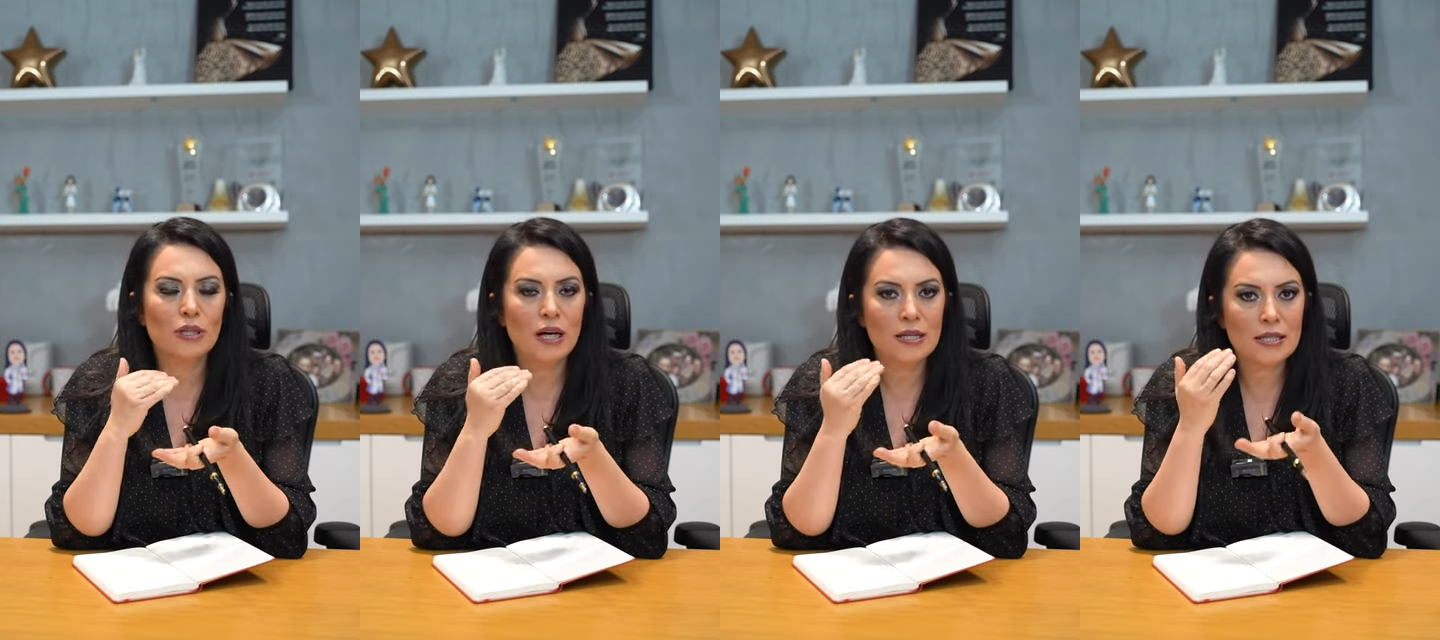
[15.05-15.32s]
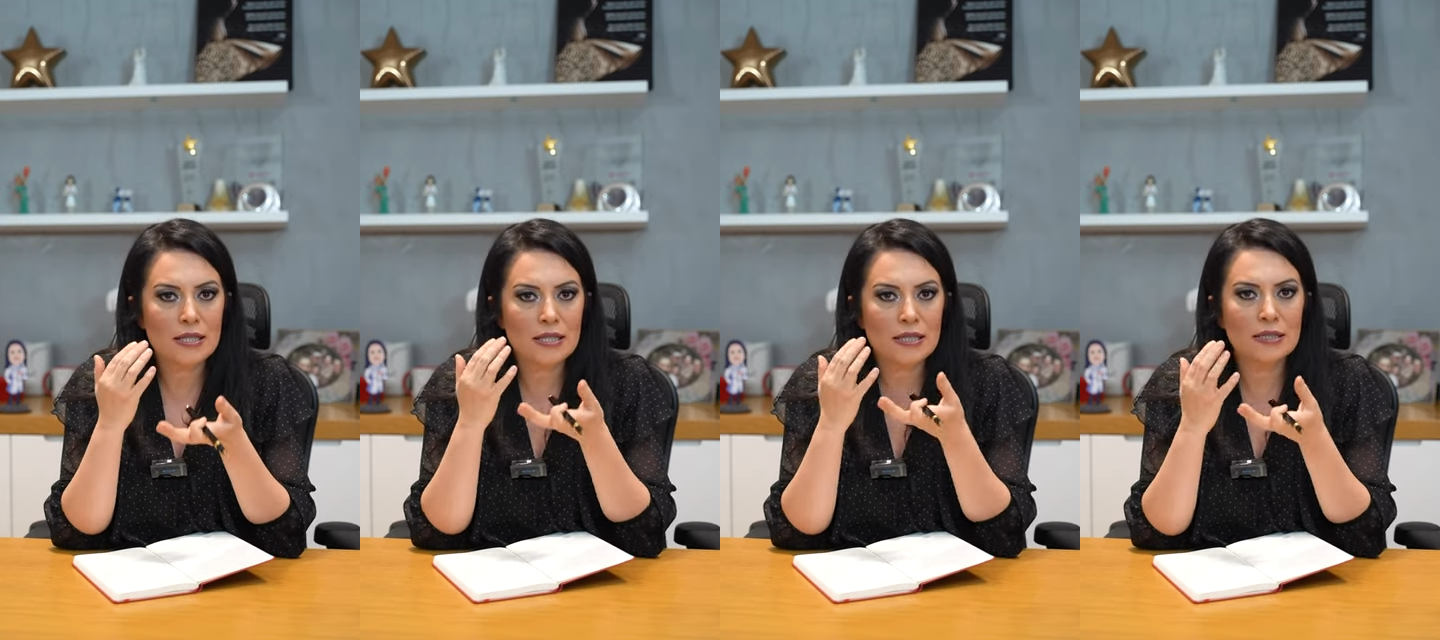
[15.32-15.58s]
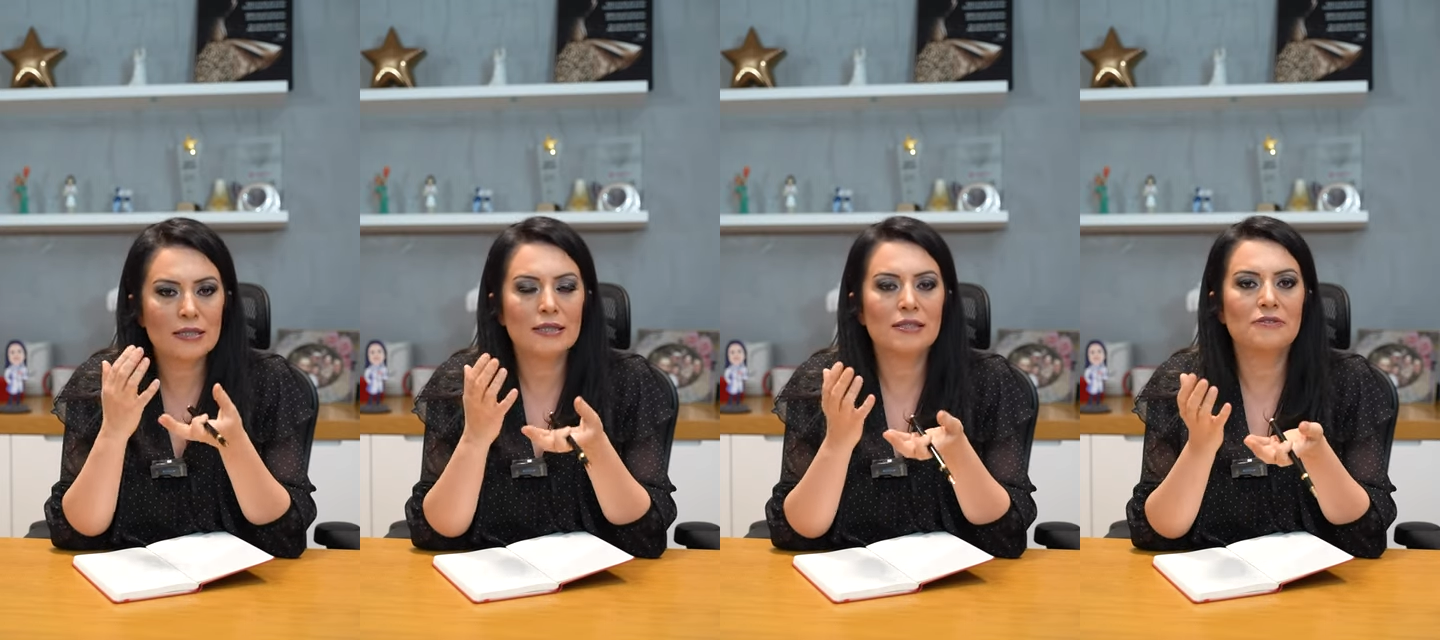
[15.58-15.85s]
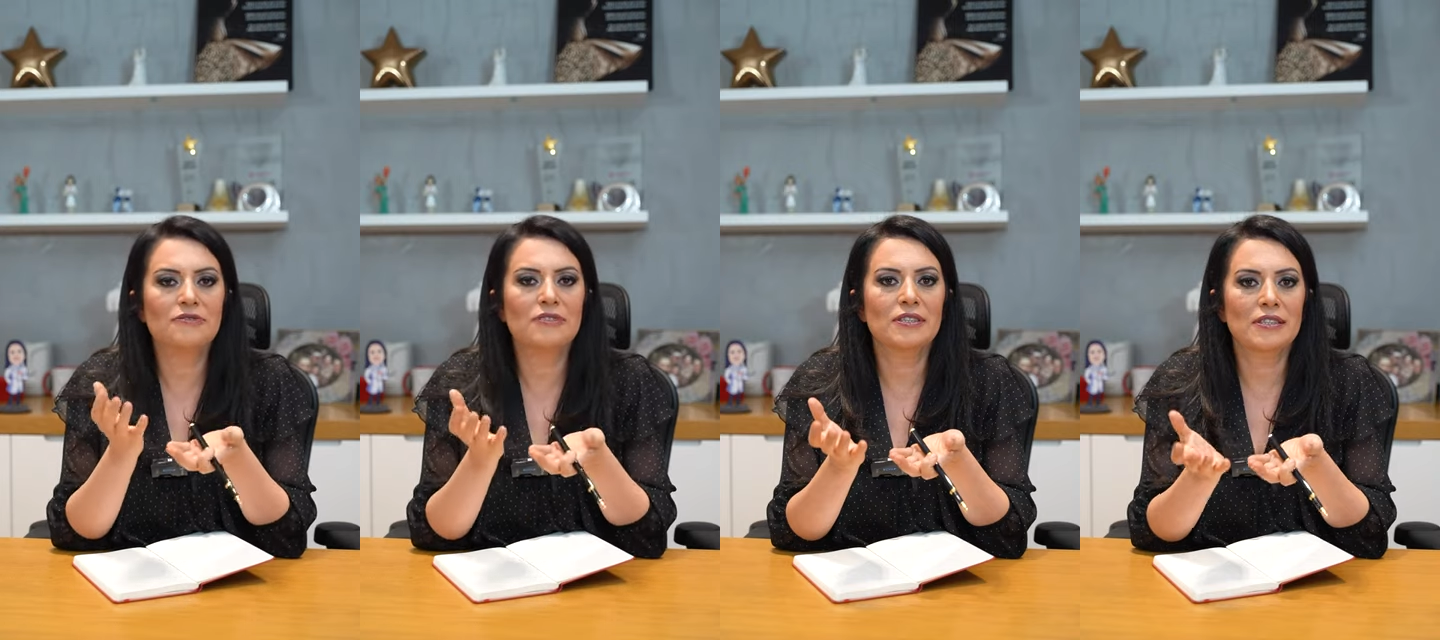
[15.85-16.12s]
kasların
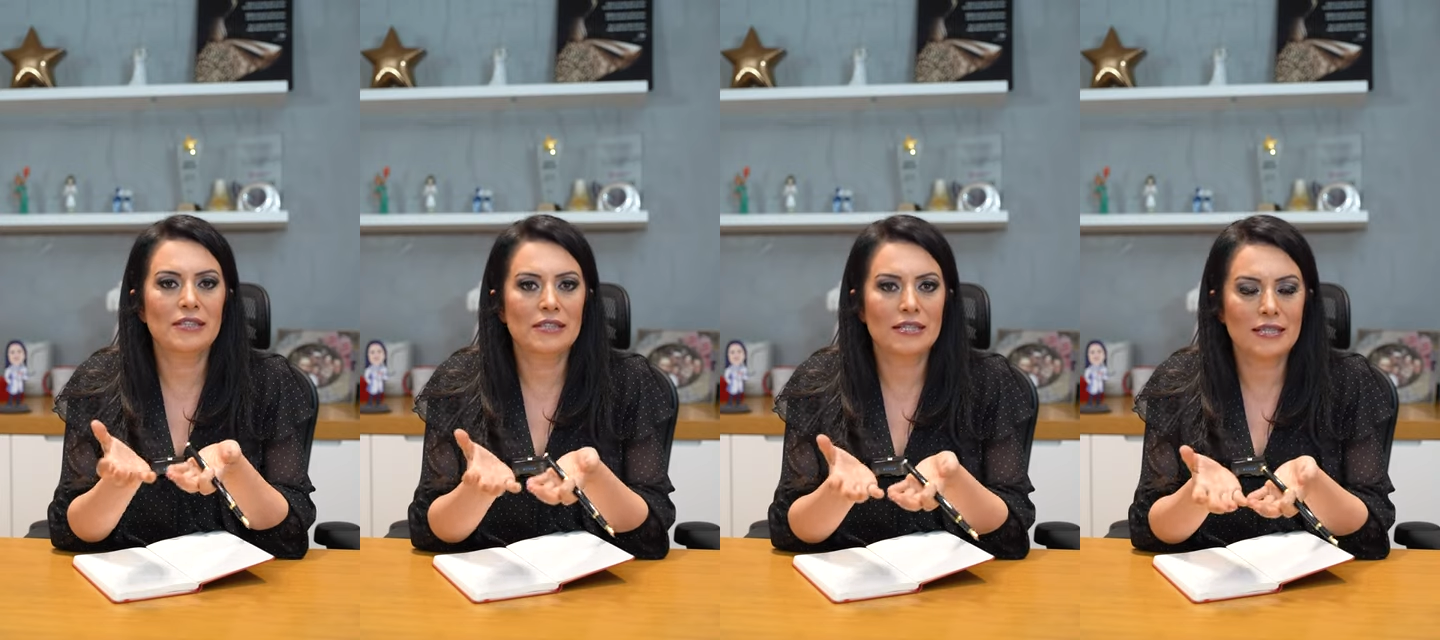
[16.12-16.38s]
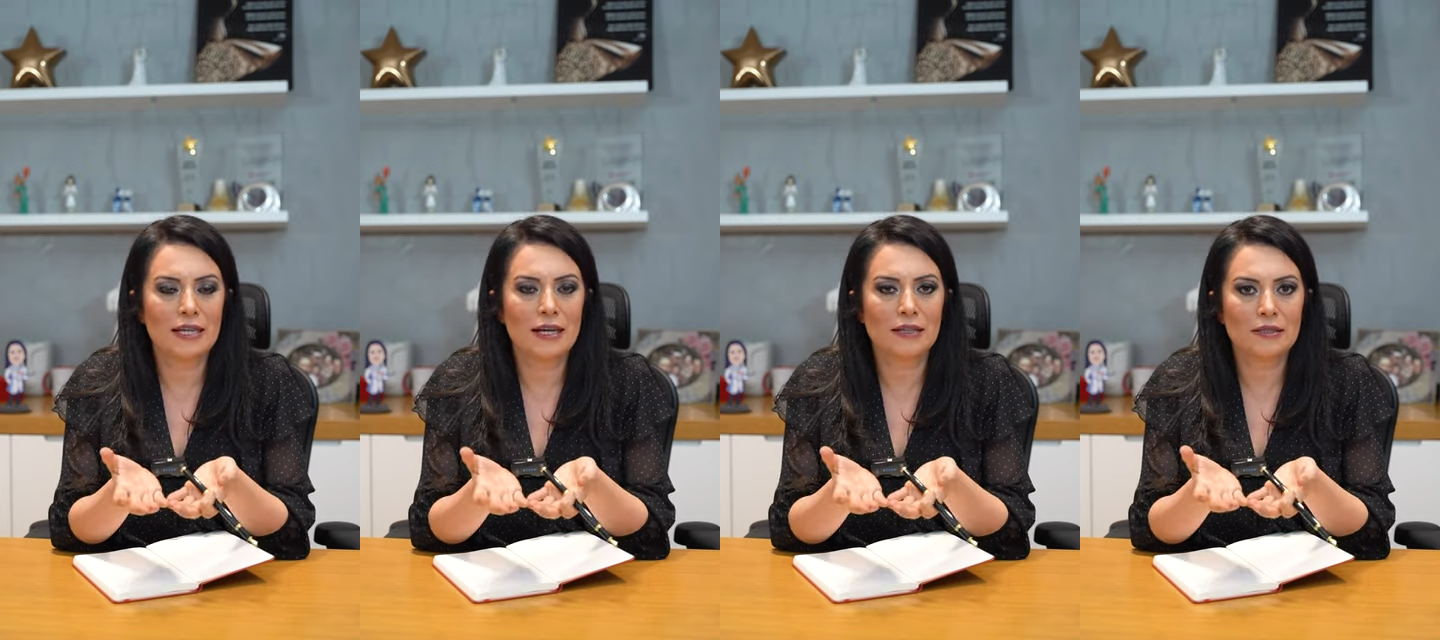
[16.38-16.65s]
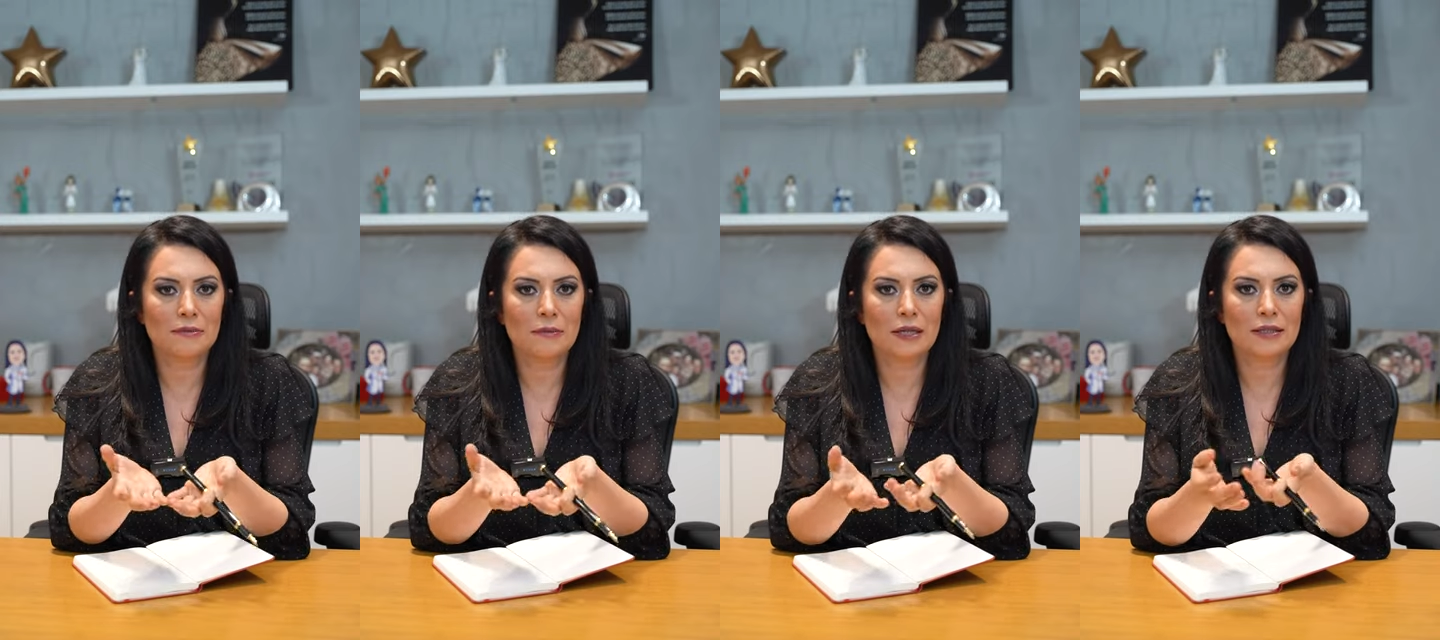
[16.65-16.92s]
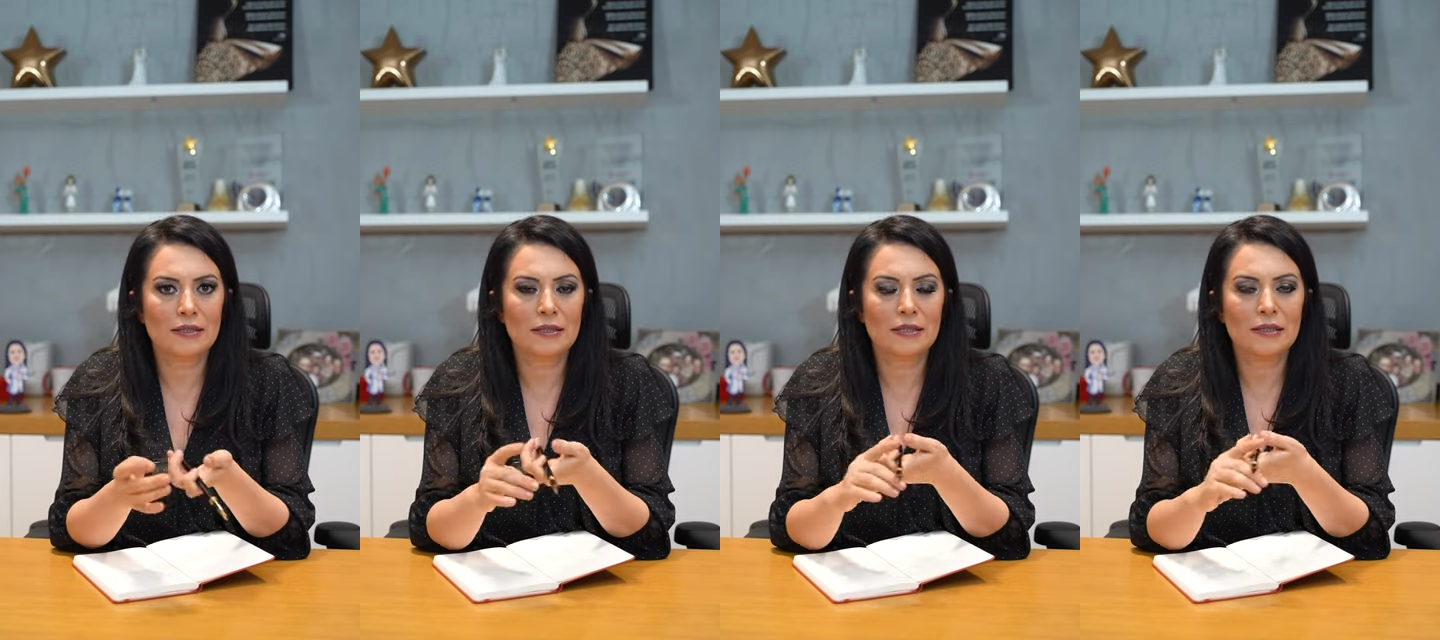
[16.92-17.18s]
liftingini
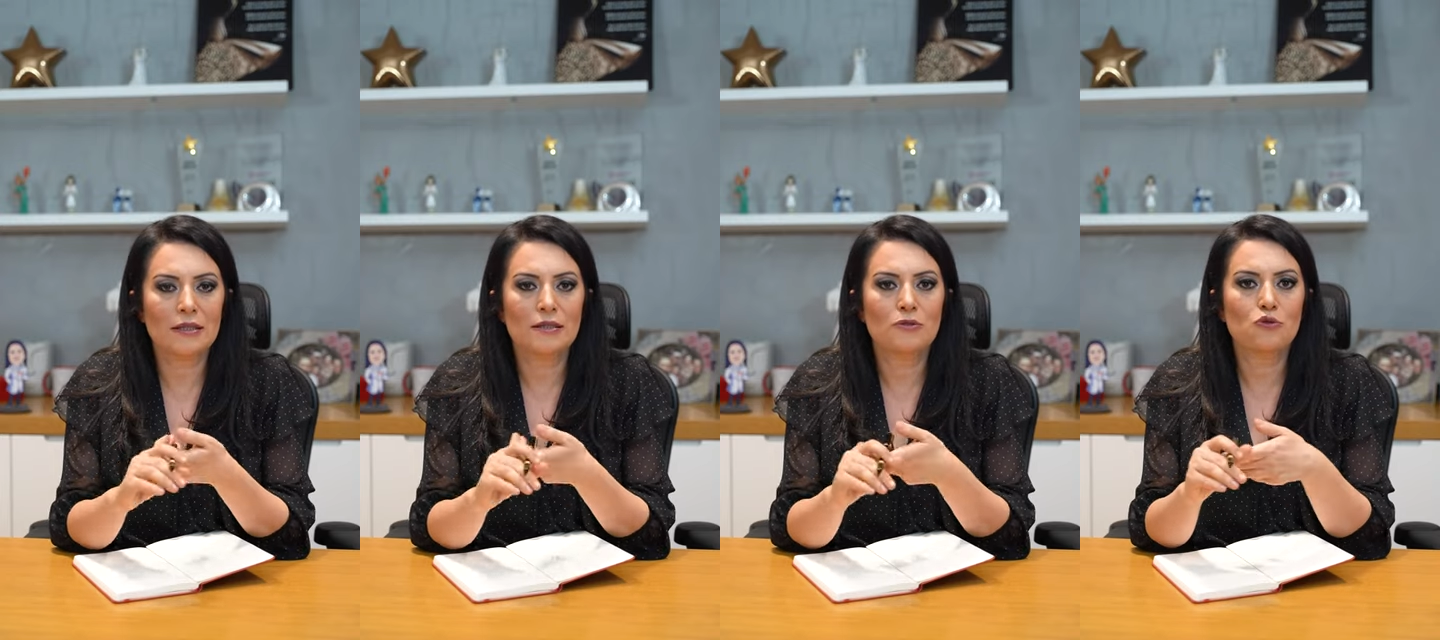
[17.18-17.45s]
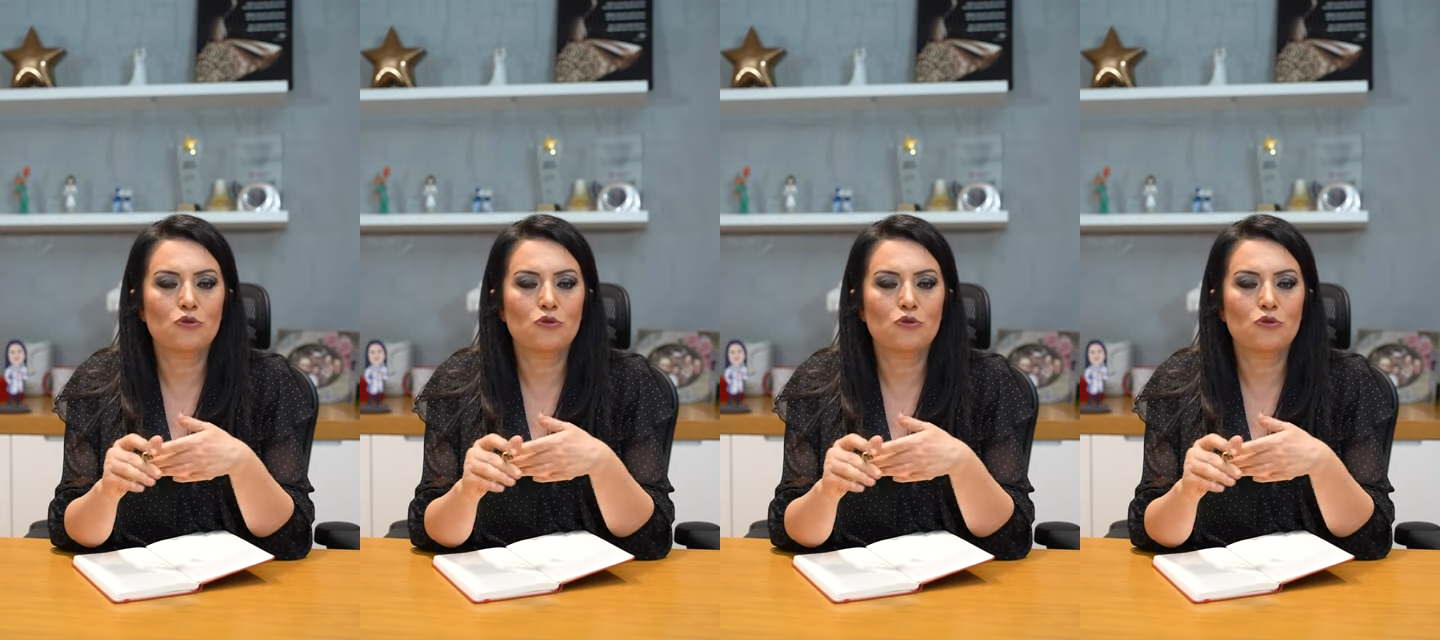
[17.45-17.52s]
sağlamakta.